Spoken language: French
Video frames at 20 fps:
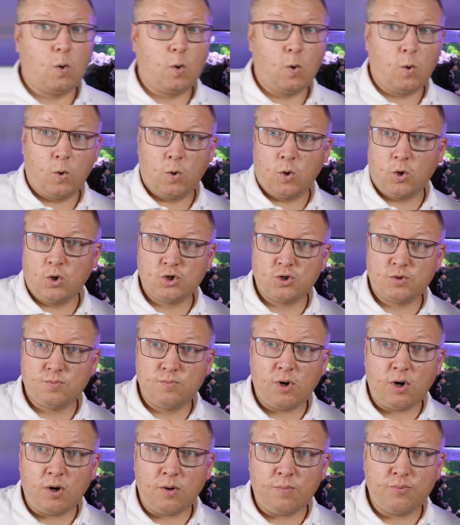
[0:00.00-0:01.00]

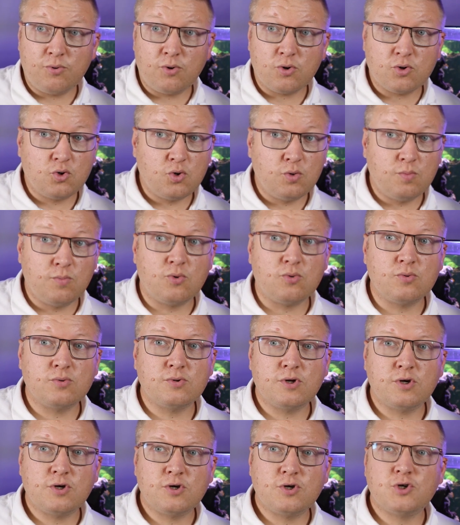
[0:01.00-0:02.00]
Heureusement pour tout le
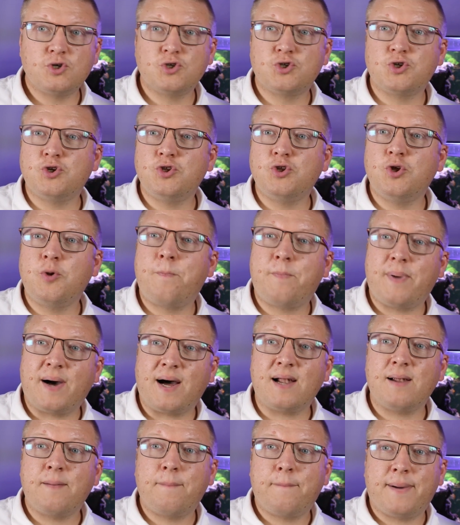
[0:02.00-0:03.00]
monde, je ne
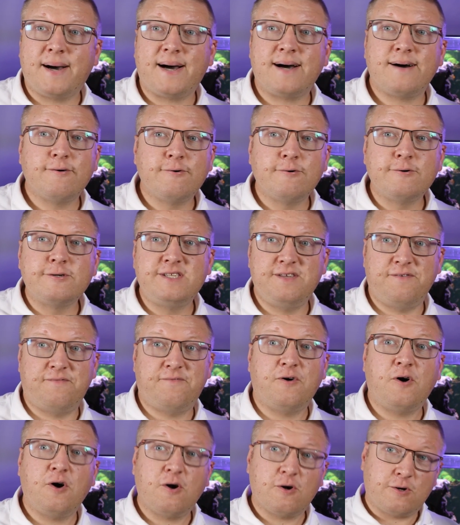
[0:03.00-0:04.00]
parle pas aussi
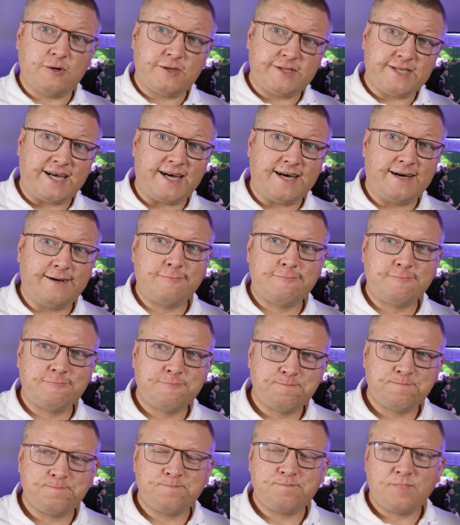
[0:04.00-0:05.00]
fort que ça.
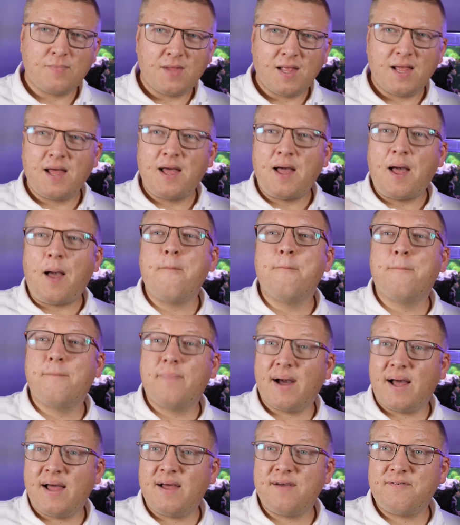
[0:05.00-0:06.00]

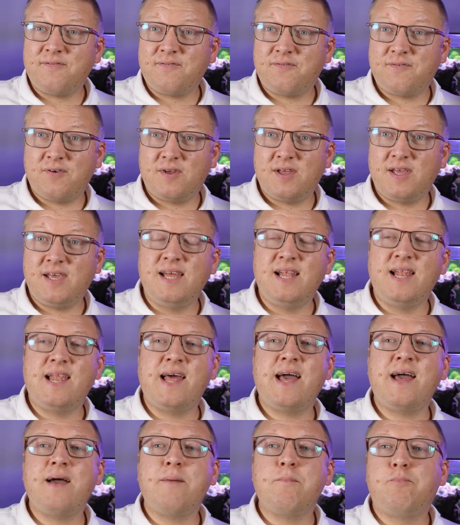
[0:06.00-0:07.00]
Bref, il
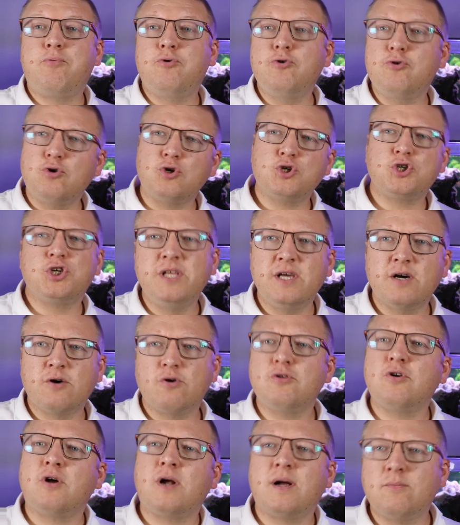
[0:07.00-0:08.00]
est plutôt
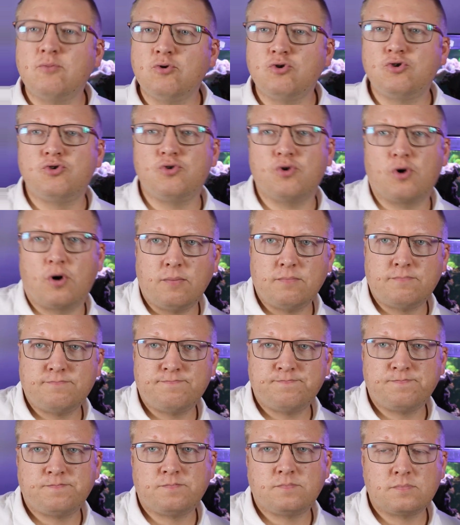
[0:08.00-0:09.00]
généreux dans la mesure.
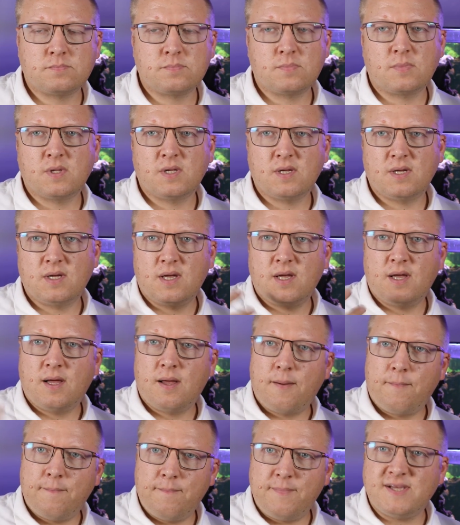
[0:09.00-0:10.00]

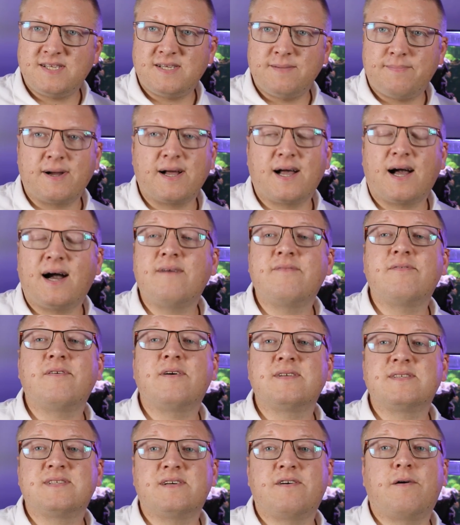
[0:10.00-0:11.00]
Mais c'est pas grave,
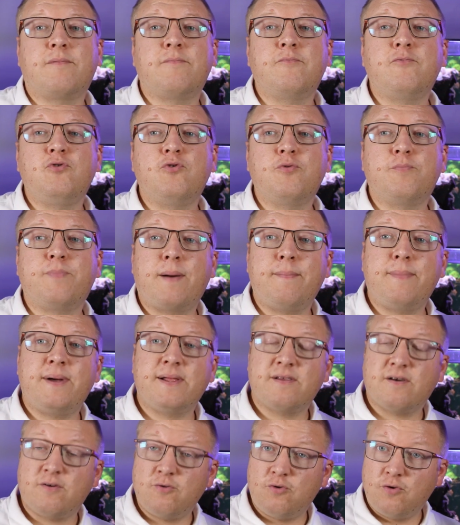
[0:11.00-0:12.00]
ça va nous
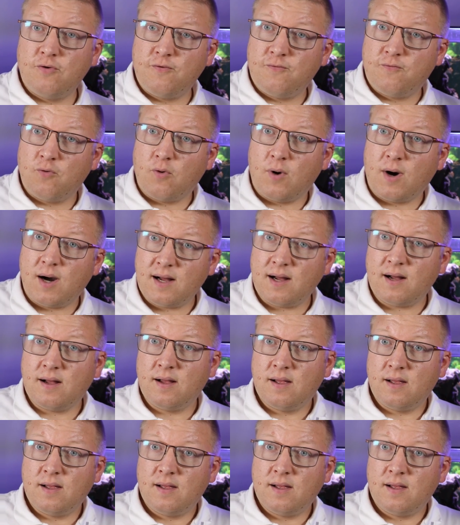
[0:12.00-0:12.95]
permettre de voir